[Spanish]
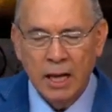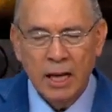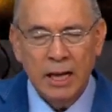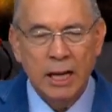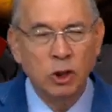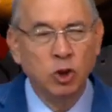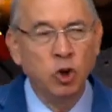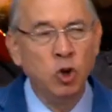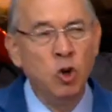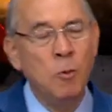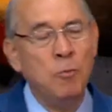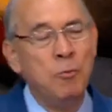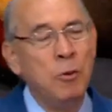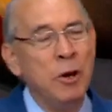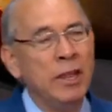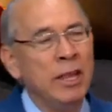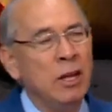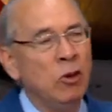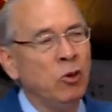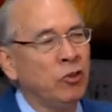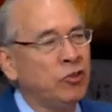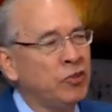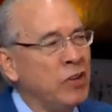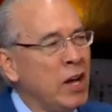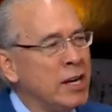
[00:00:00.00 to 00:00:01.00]
que tú no puedes
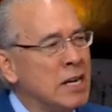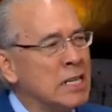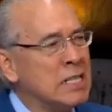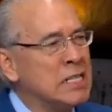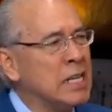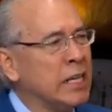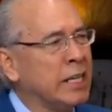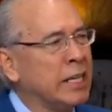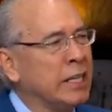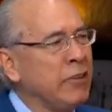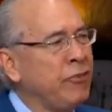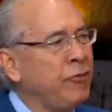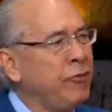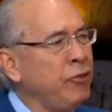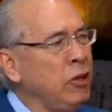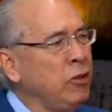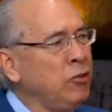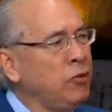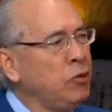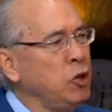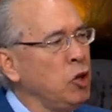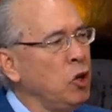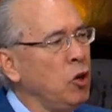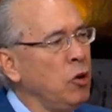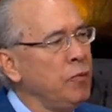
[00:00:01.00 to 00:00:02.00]
usar el
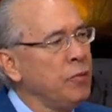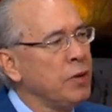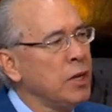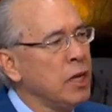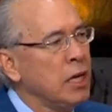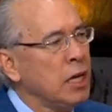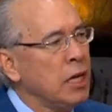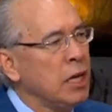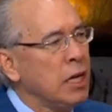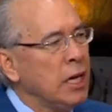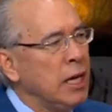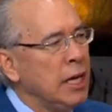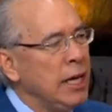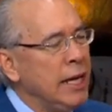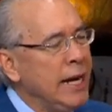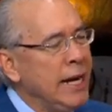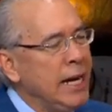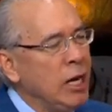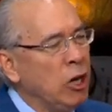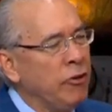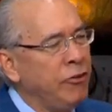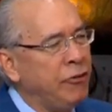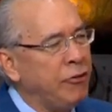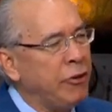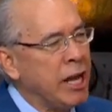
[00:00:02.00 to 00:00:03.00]
sacrificio y
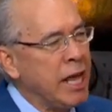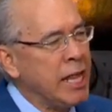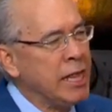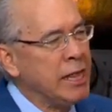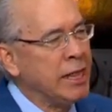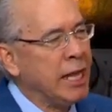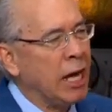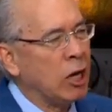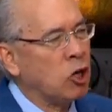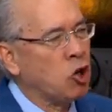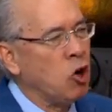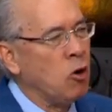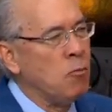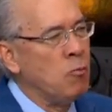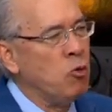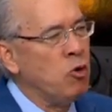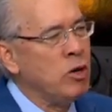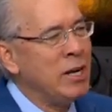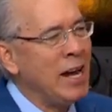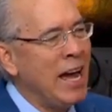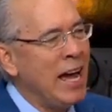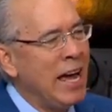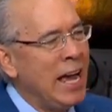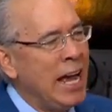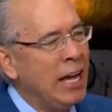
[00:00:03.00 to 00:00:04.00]
la ofrenda como
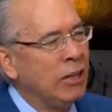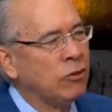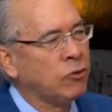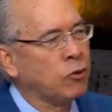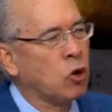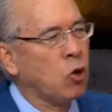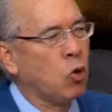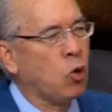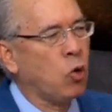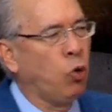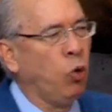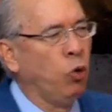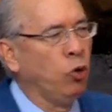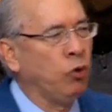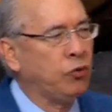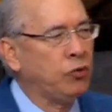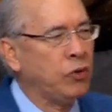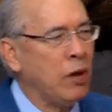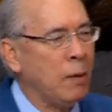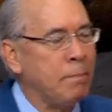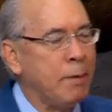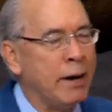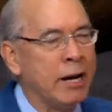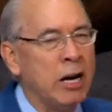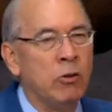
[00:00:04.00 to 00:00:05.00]
una
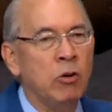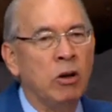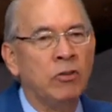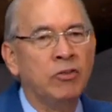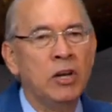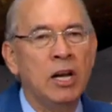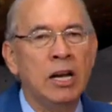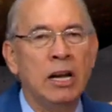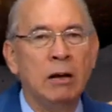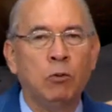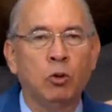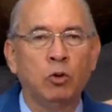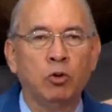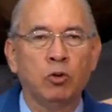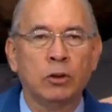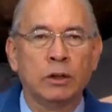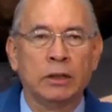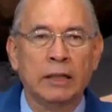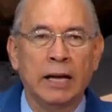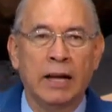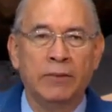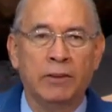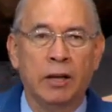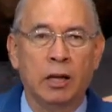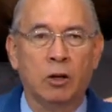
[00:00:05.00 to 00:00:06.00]
excusa para no hacer la
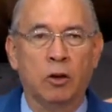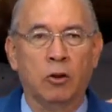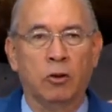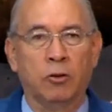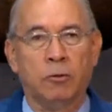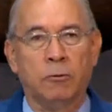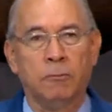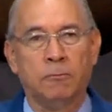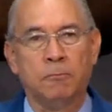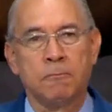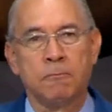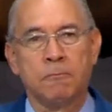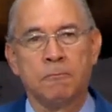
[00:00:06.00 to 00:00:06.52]
voluntad de Dios.